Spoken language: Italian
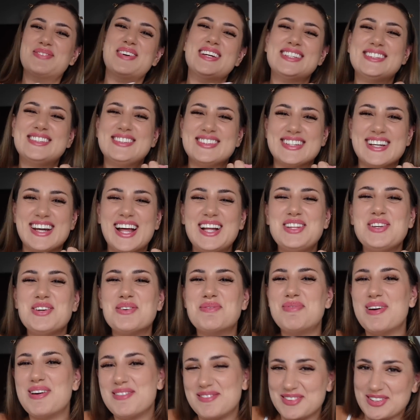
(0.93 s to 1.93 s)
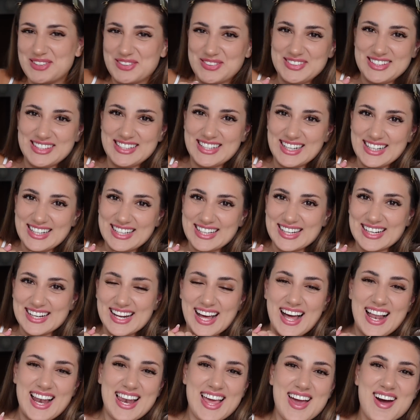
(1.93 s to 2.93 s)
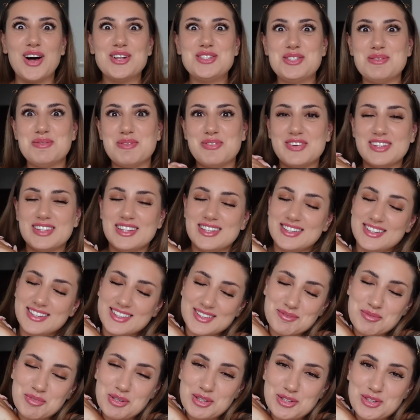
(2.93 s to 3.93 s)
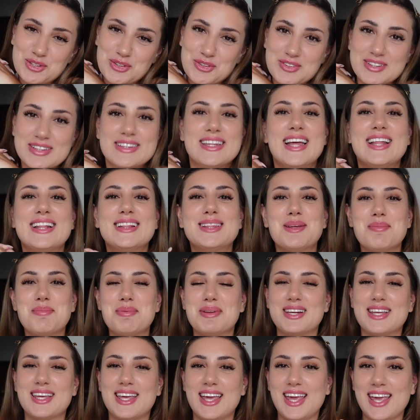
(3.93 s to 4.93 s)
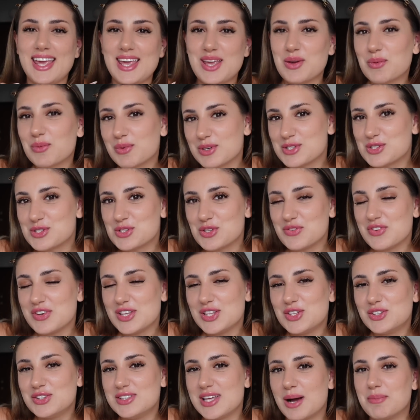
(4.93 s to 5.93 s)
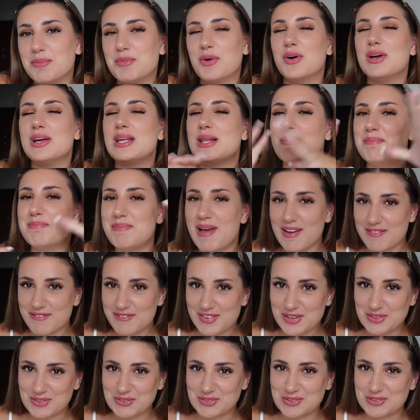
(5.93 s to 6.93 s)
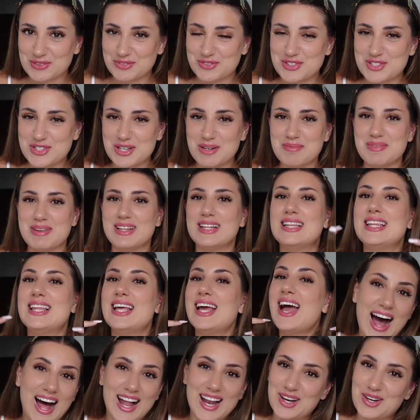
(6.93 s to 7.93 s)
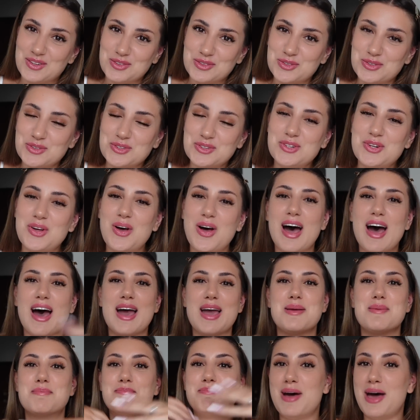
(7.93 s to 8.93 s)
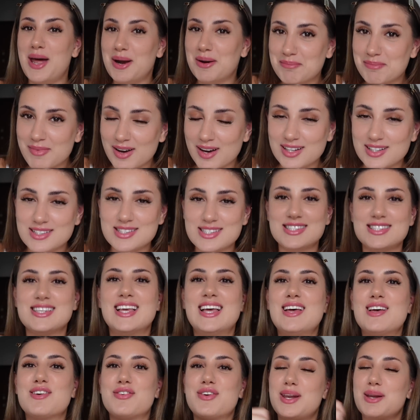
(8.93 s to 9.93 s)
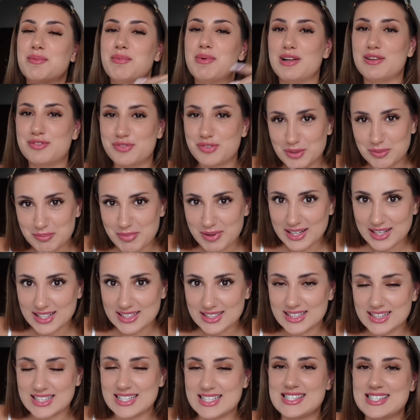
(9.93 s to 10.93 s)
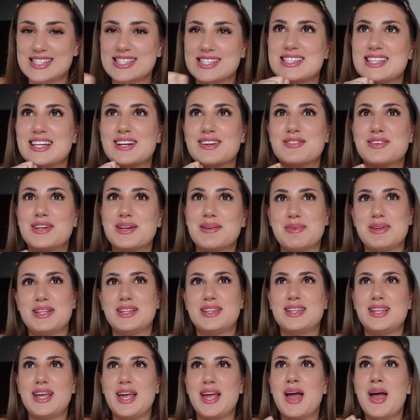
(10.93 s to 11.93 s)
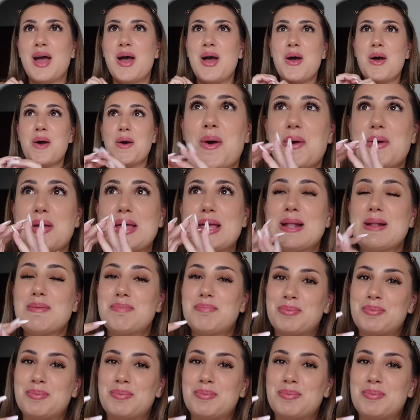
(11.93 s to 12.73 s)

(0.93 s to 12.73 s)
bentornati o benvenuti nel canale Oggi mi vedete molto contenta perché in questo video diamo il benvenuto ufficialmente all'autunno, ai Bear Months Faremo la full bucket list, sarà veramente il